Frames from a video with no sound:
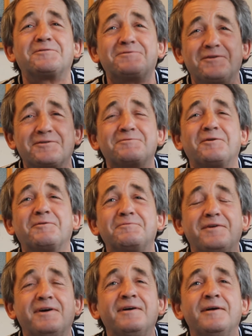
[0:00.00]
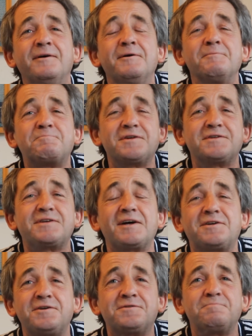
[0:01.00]
dosłownie przez
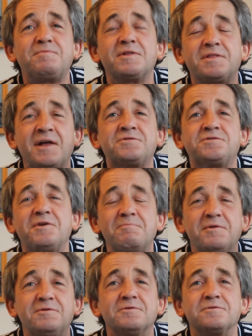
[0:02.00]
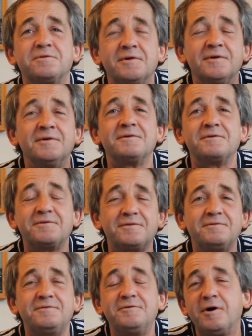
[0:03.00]
jakieś 15 minut
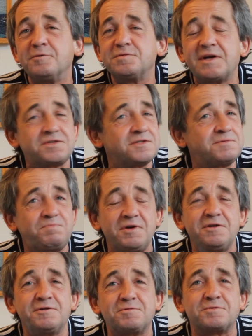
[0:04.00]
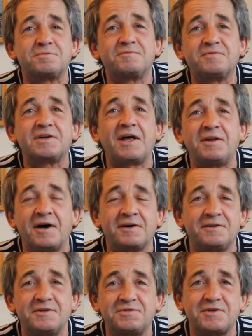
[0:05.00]
gołda czy spirytus w
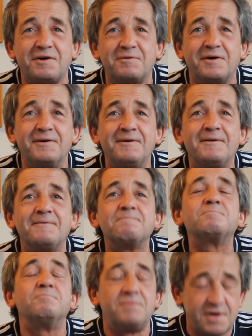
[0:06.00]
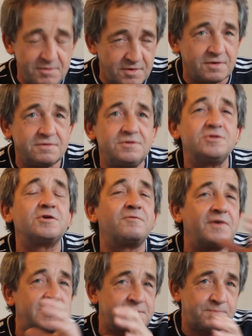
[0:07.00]
kranach leciała. Było i to
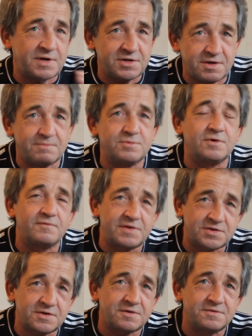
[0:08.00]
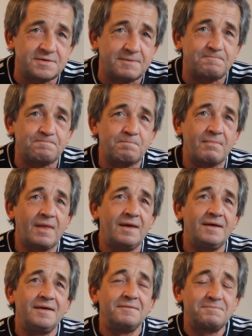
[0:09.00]
w ekspresie było wieczorne.
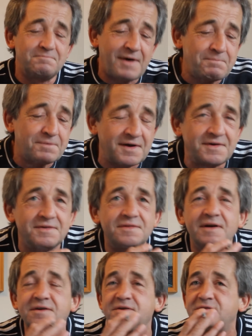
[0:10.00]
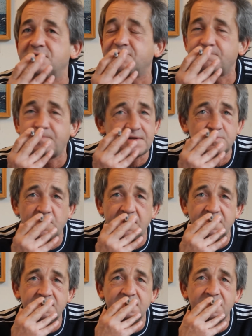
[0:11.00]
Babka jednak kiedyś wpadła,